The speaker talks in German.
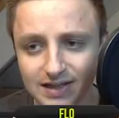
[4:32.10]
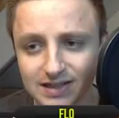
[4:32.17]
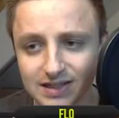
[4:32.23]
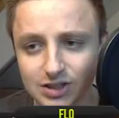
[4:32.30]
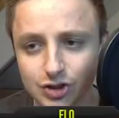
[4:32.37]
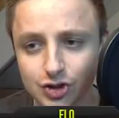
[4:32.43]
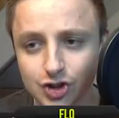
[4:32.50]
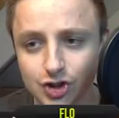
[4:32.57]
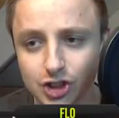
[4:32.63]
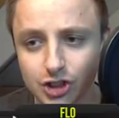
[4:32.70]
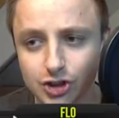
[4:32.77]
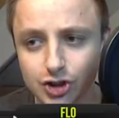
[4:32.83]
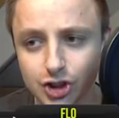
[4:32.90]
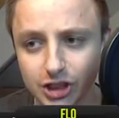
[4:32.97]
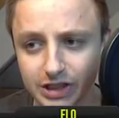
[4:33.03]
einen
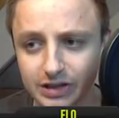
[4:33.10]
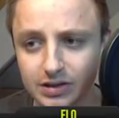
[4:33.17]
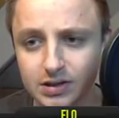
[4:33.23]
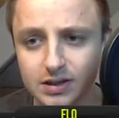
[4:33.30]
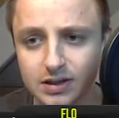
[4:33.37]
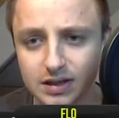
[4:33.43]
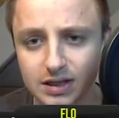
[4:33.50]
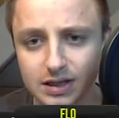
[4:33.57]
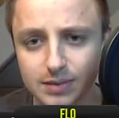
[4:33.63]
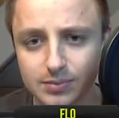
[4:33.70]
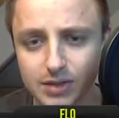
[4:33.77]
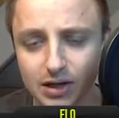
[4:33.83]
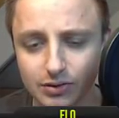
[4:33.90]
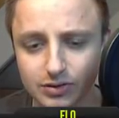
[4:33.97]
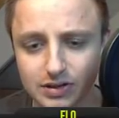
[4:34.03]
GG. Ähm,
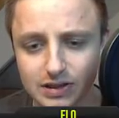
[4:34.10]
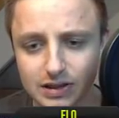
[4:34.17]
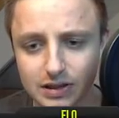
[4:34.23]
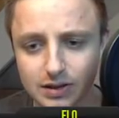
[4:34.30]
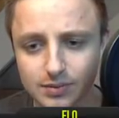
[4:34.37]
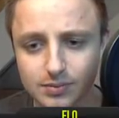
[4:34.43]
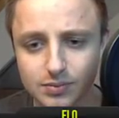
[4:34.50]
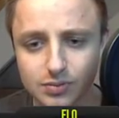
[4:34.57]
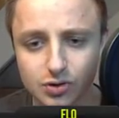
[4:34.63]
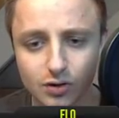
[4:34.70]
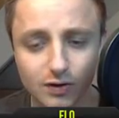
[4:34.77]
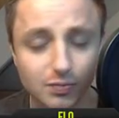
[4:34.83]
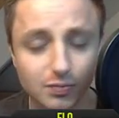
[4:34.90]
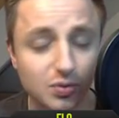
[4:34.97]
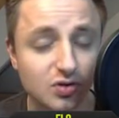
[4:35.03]
ja, und in der ähm,
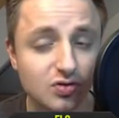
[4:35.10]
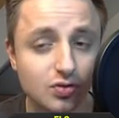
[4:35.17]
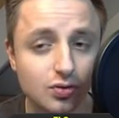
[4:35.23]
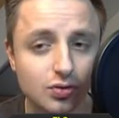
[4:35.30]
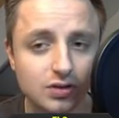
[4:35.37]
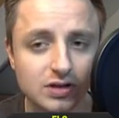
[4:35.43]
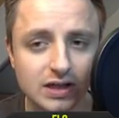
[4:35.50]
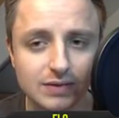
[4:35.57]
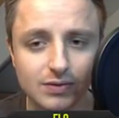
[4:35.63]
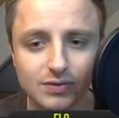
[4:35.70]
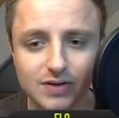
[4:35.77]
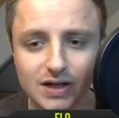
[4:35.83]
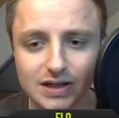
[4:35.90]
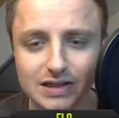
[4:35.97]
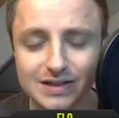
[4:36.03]
Torwartposition geben wir
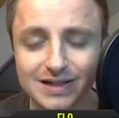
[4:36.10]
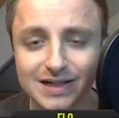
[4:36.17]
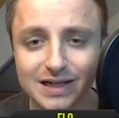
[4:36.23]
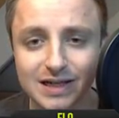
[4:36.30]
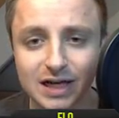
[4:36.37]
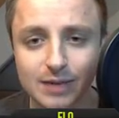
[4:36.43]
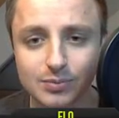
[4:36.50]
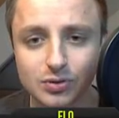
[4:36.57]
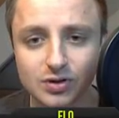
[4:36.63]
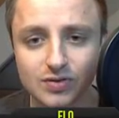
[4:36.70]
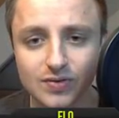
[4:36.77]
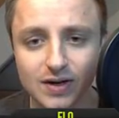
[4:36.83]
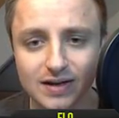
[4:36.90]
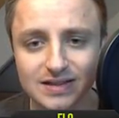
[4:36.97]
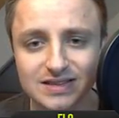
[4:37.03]
wieder einen Italiener ab und
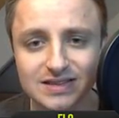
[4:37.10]
zwar